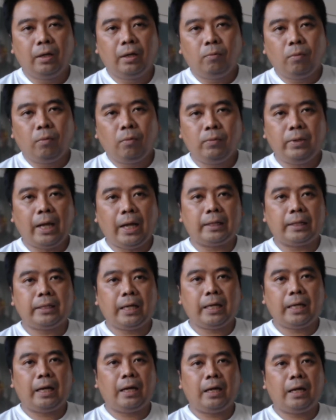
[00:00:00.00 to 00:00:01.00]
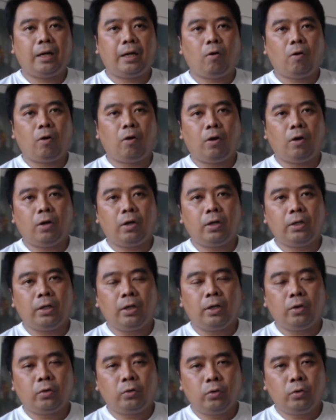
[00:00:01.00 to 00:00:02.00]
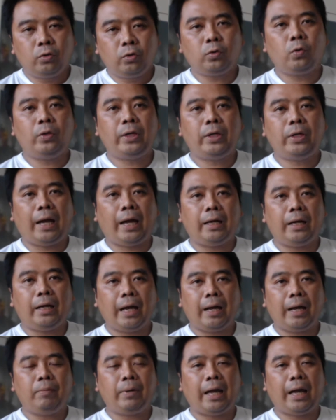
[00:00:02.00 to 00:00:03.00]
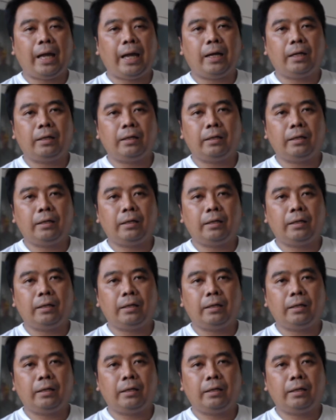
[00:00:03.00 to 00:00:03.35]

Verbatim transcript: ผมอยากจะขอยกตัวอย่างนะครับ งาน